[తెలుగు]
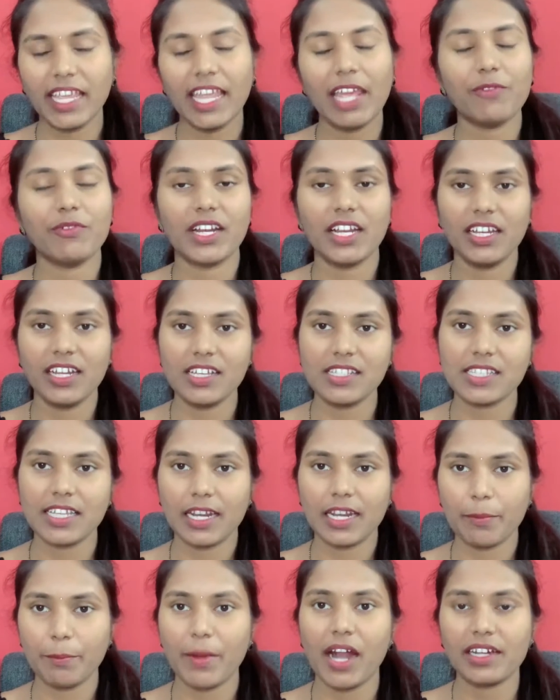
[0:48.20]
ఎవరైనా
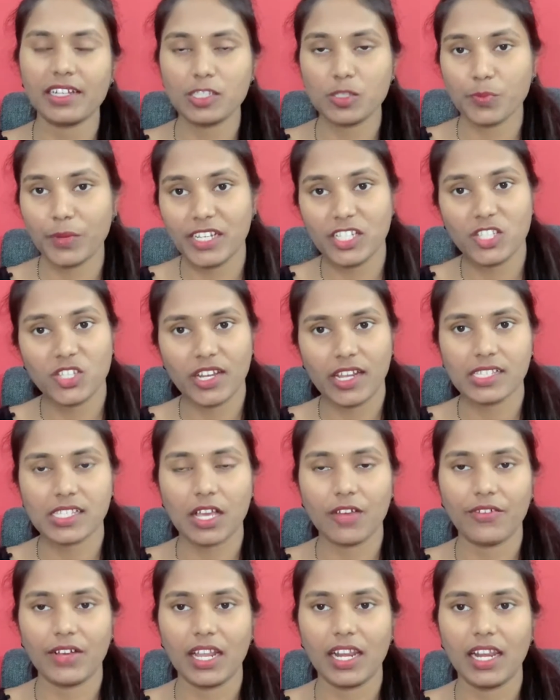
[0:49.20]
సరే పార్టిసిపేట్
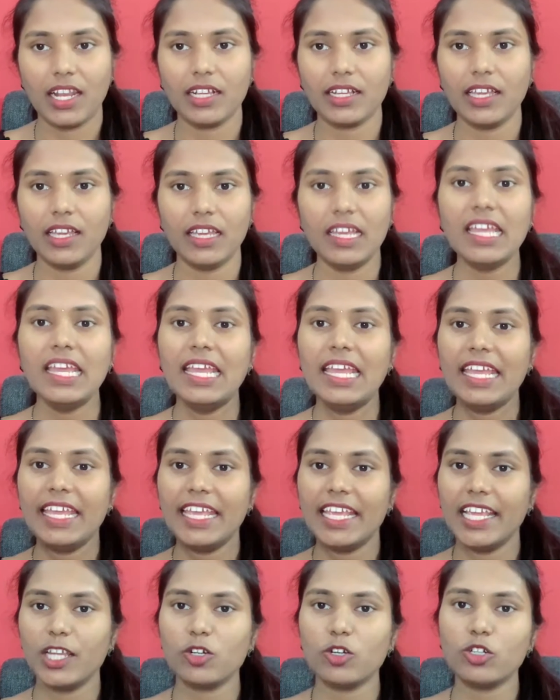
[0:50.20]
చేసే వాళ్ళకి
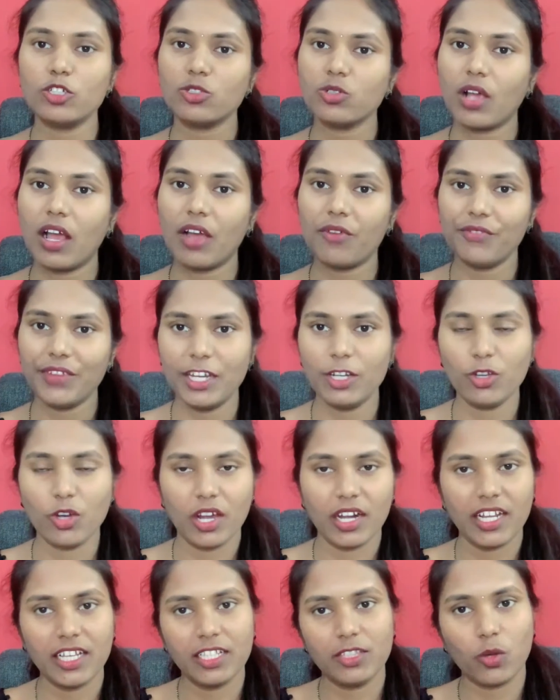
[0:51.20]
ఈరోజు ఆ వీడియో
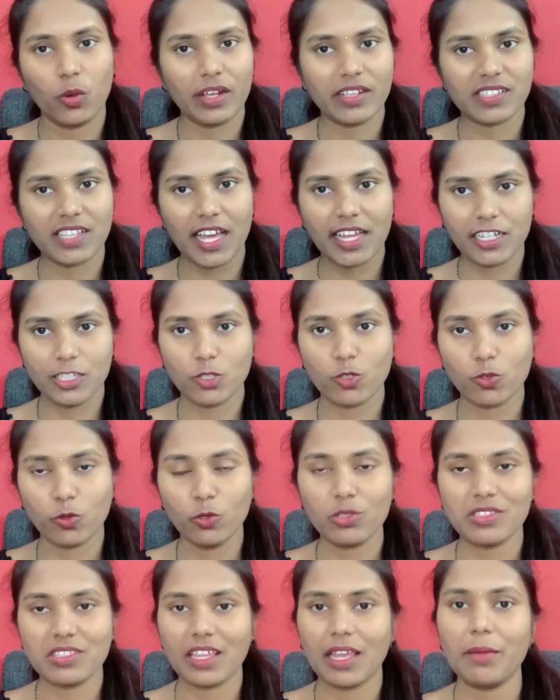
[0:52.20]
అనేది ఒక్కసారి
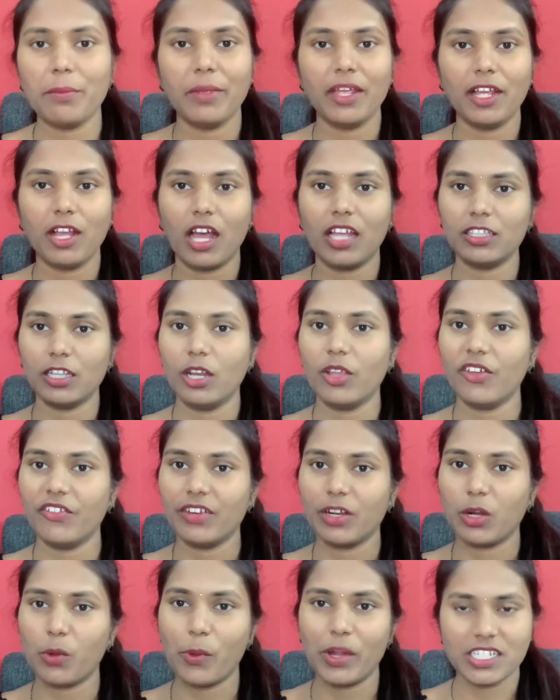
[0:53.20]
చూస్తే మీకు అందులో
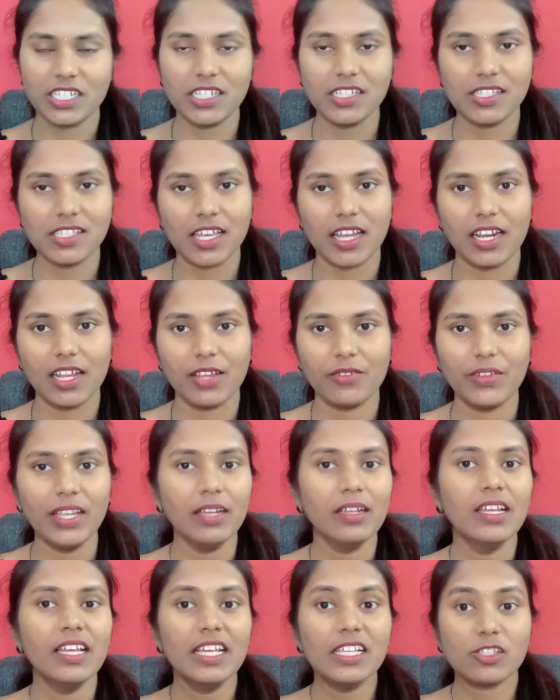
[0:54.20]
ఉన్న క్వశ్చన్స్ అనేవి
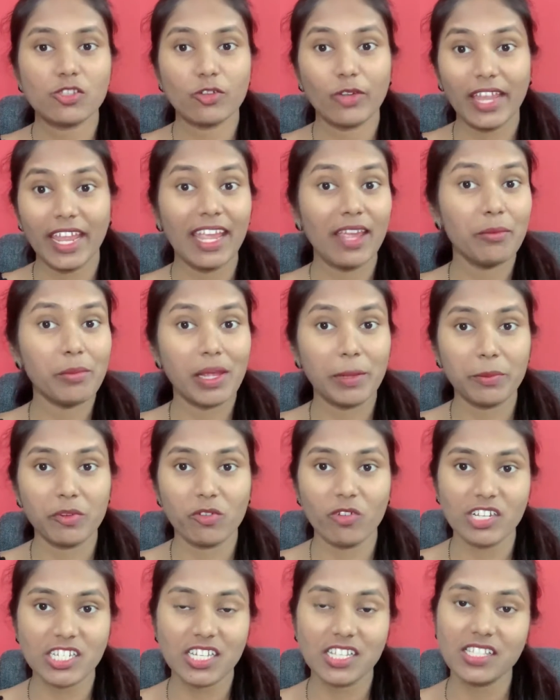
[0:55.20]
సో ఏమేమి
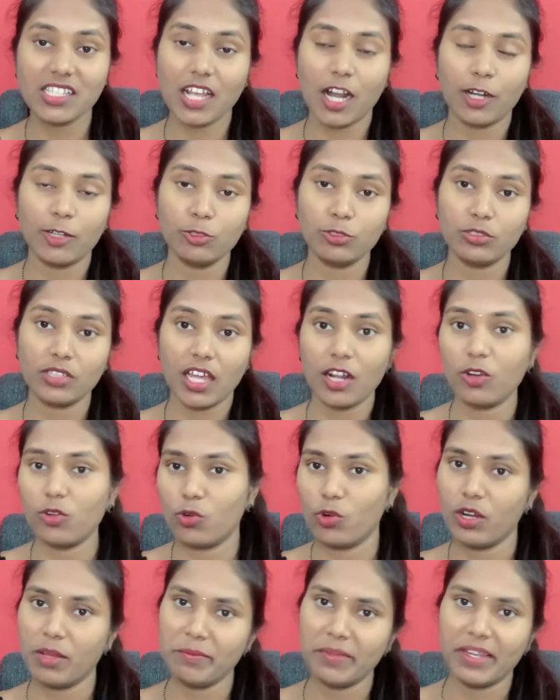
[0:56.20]
క్వశ్చన్స్ అడుగుతానో
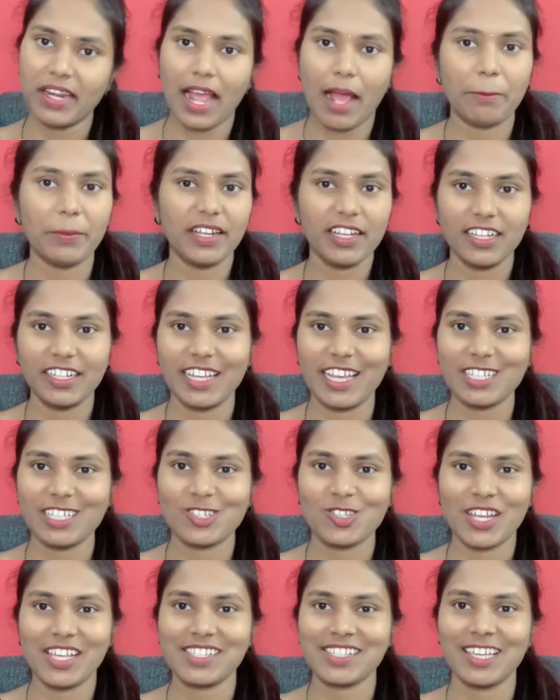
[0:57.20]
కూడా మీరు హ్యాపీగా
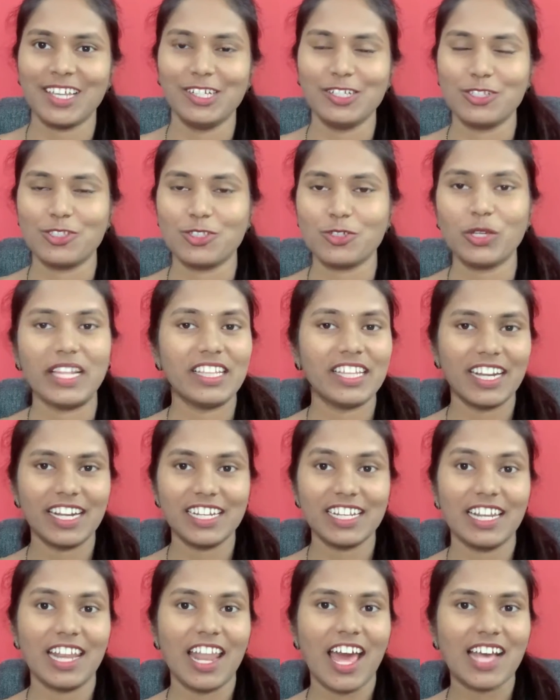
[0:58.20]
గెస్ట్ చేసేయచ్చు
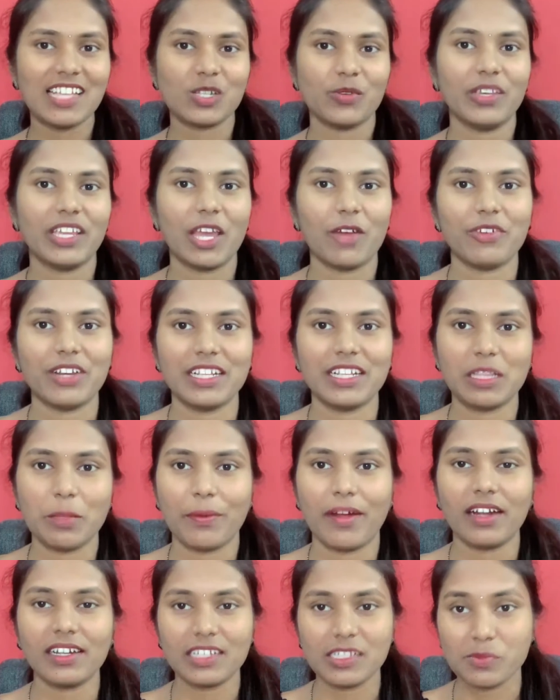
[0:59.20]
ఎందుకంటే లాస్ట్ వీక్ ఎవరైతే
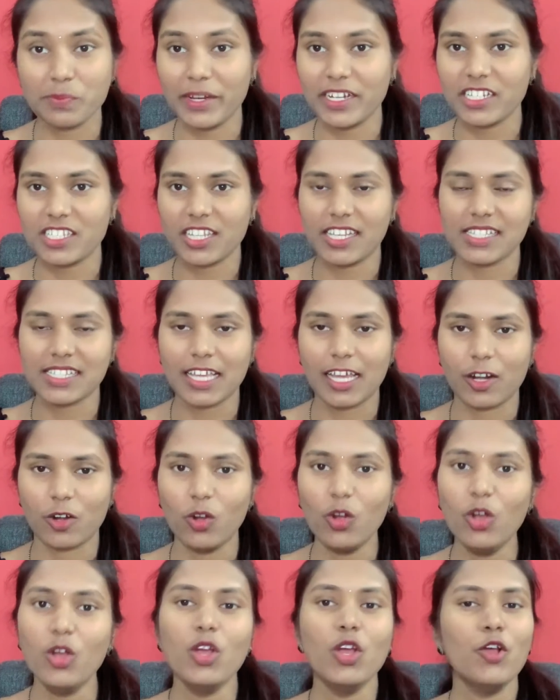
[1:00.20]
పార్టిసిపేట్
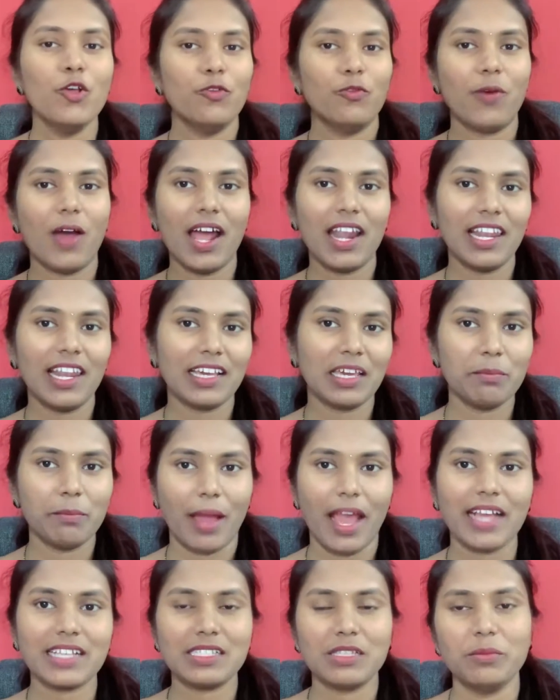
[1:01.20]
చేశారో వాళ్ళకి
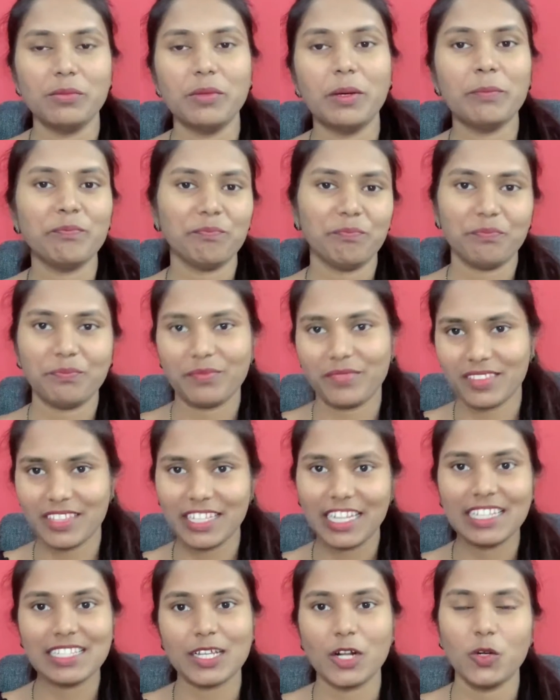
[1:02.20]
మ్యాక్సిమం
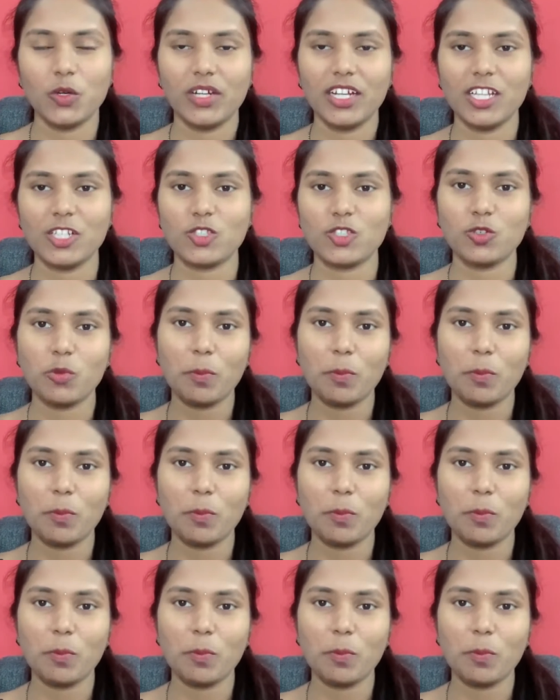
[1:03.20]
తెలిసే ఉండొచ్చు